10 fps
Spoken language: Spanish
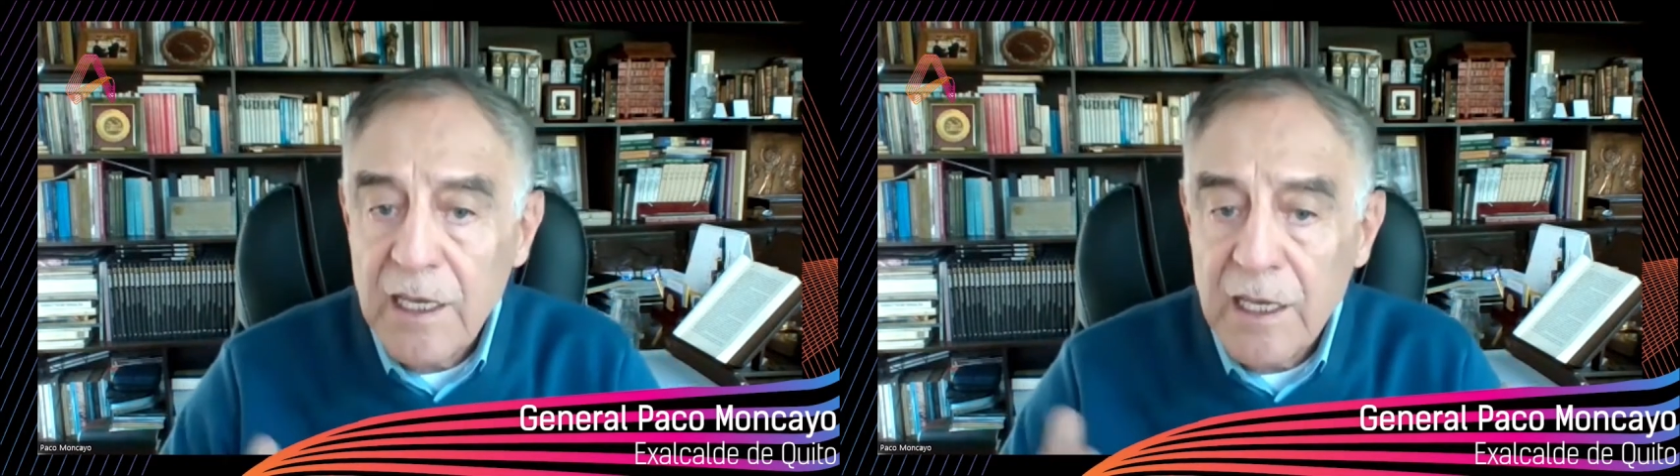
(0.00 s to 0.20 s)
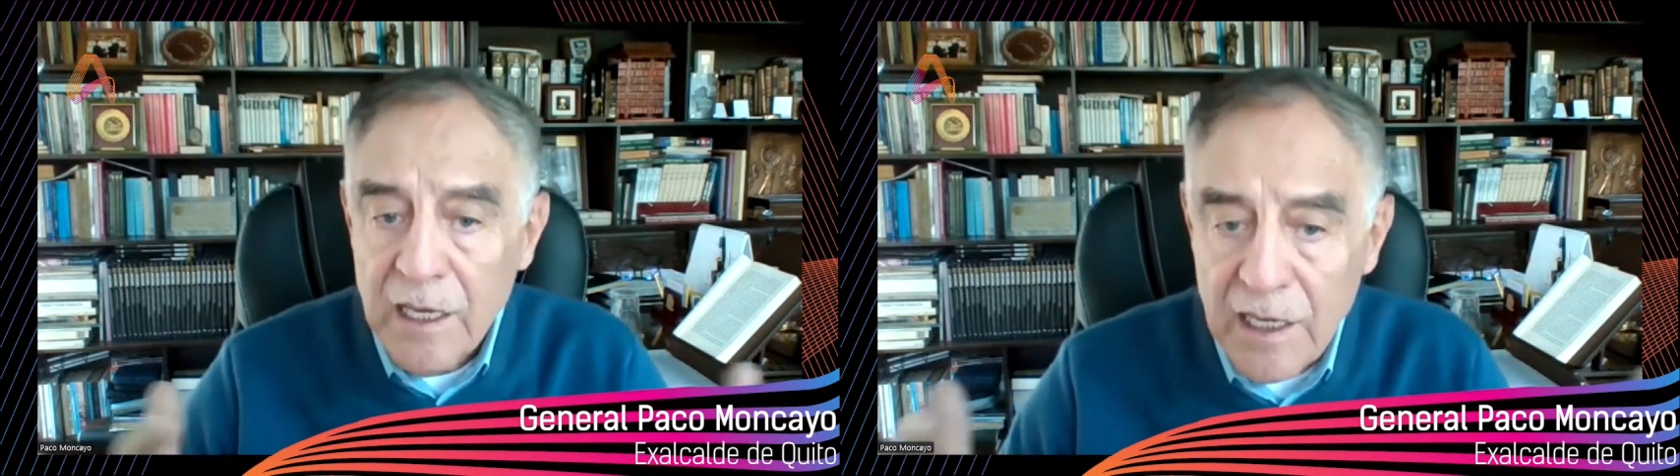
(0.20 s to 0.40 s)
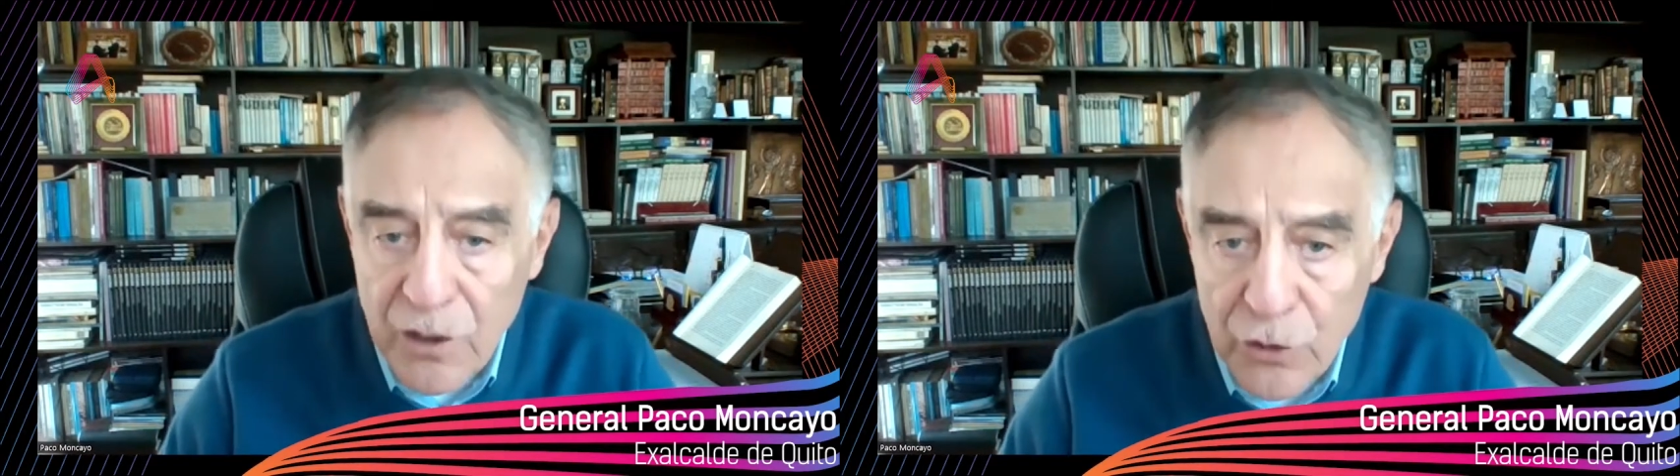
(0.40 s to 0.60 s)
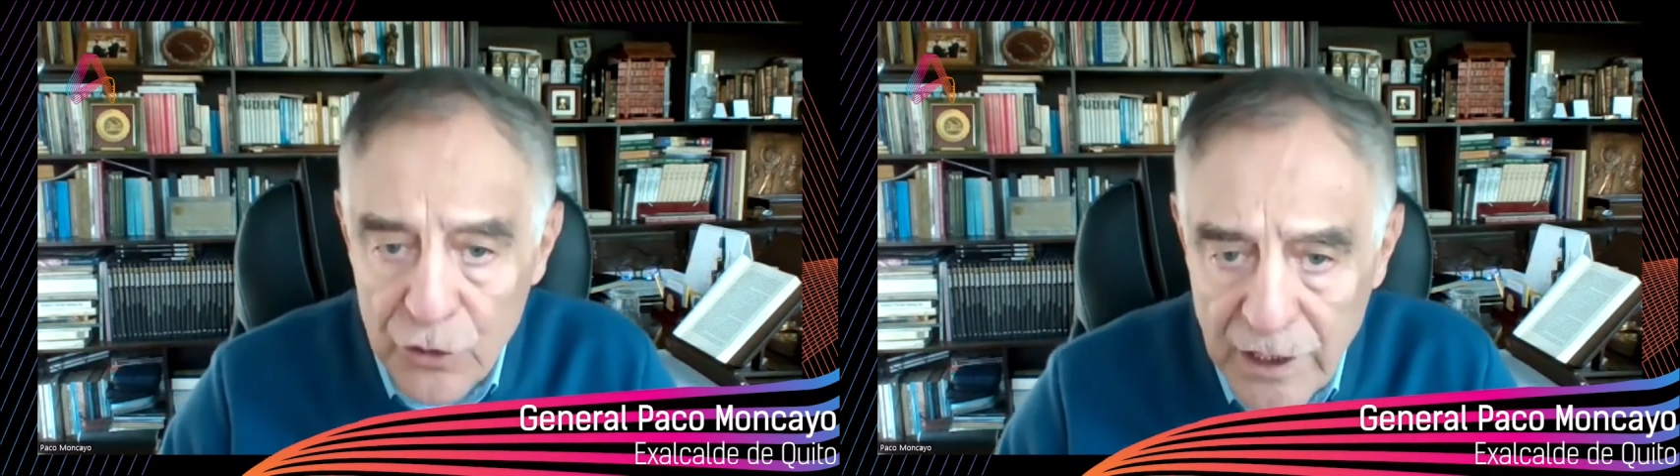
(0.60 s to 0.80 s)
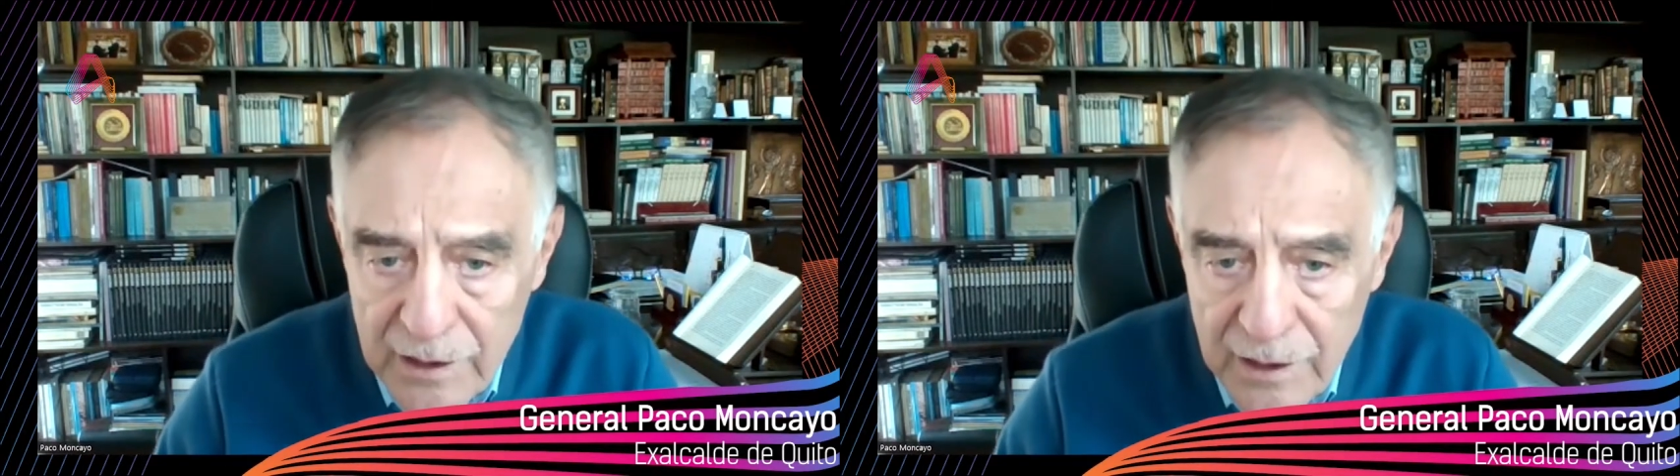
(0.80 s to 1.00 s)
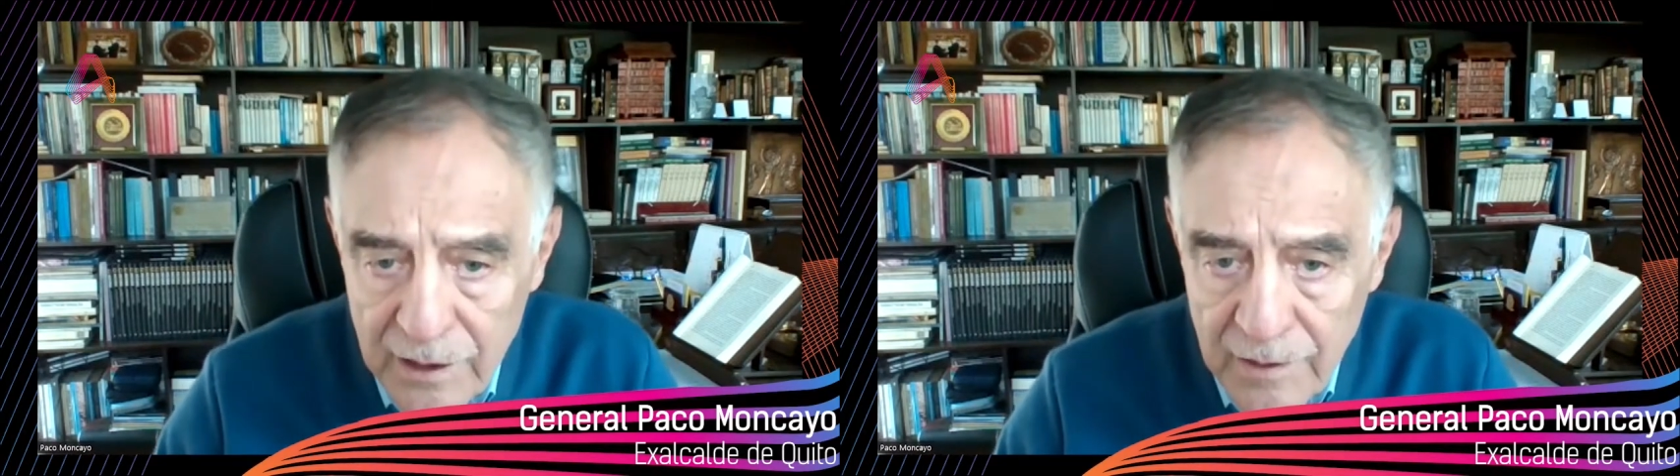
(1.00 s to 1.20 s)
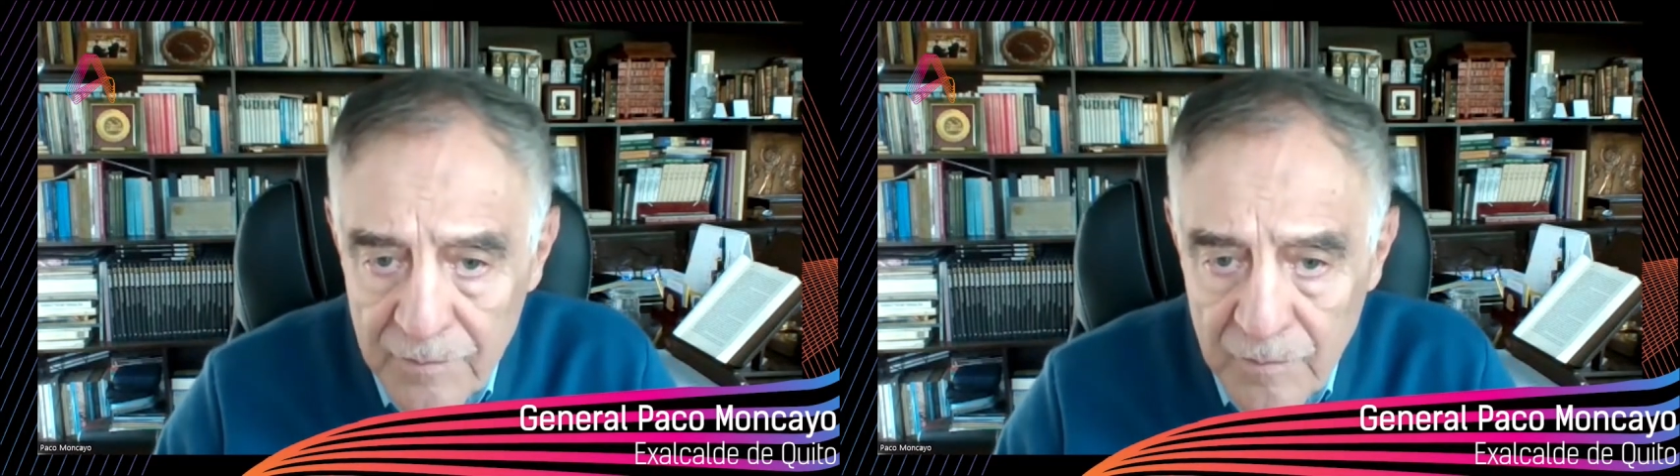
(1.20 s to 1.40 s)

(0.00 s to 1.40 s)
qué quiere la CONAI.